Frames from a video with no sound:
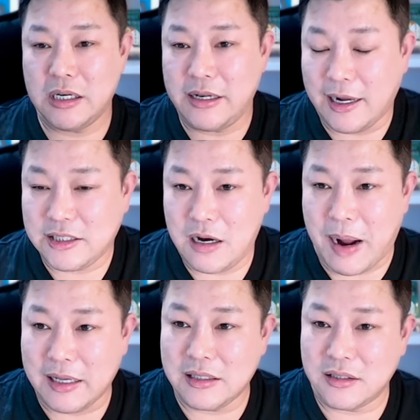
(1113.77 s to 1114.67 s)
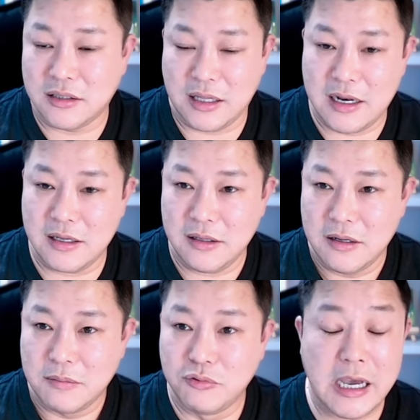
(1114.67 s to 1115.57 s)
토지를 낙찰 받았을
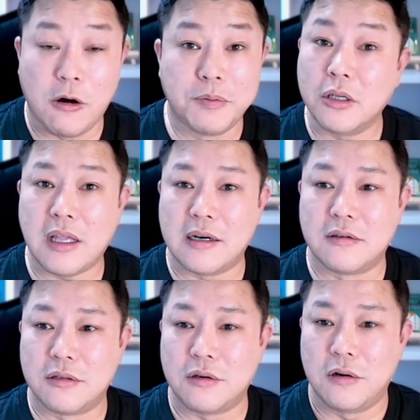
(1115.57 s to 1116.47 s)
때는 문제가 없었다는 거죠.